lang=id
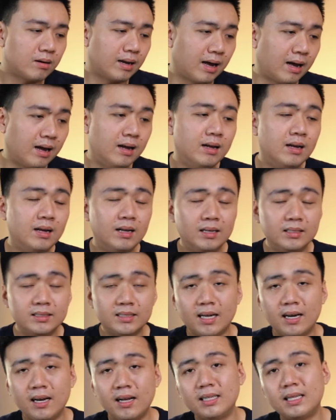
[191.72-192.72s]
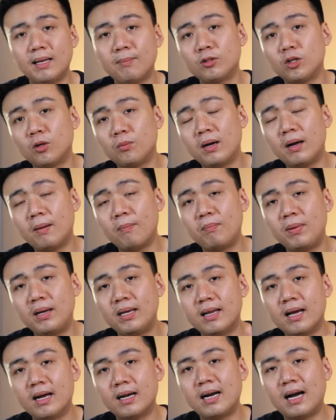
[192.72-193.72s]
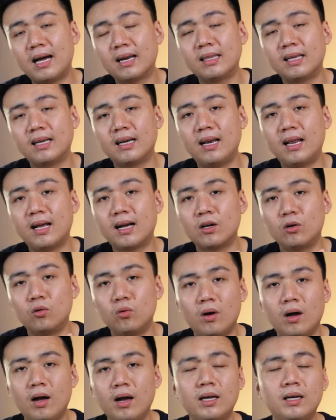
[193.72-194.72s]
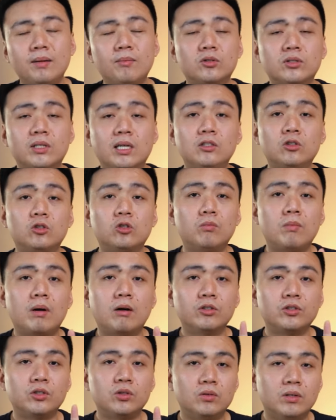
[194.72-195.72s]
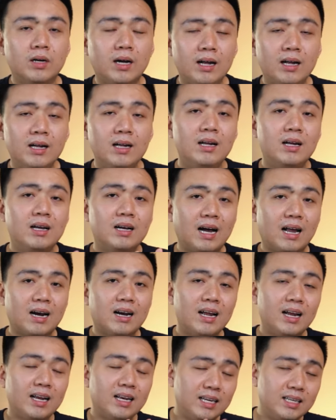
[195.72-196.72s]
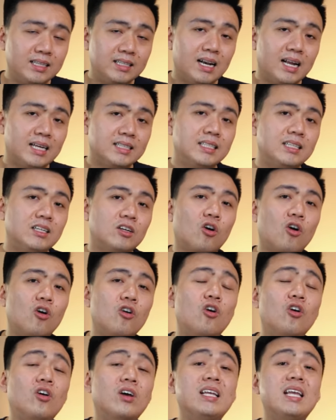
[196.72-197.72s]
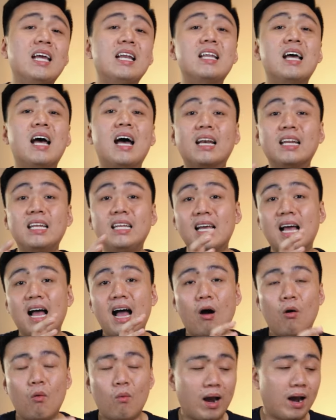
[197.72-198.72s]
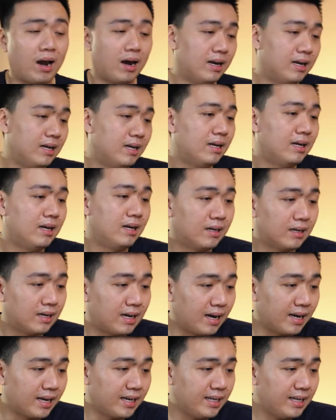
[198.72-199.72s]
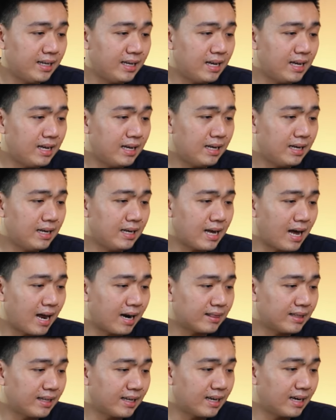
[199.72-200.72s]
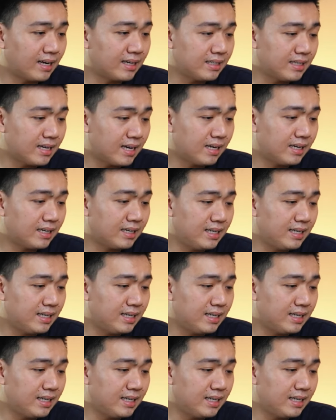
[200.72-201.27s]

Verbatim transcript: Nah, sekarang kita coba pindah ke artikel yang kedua. Ini menurut saya cukup bagus juga karena ini jelasin kronologinya dari awal. Nah, ini artikelnya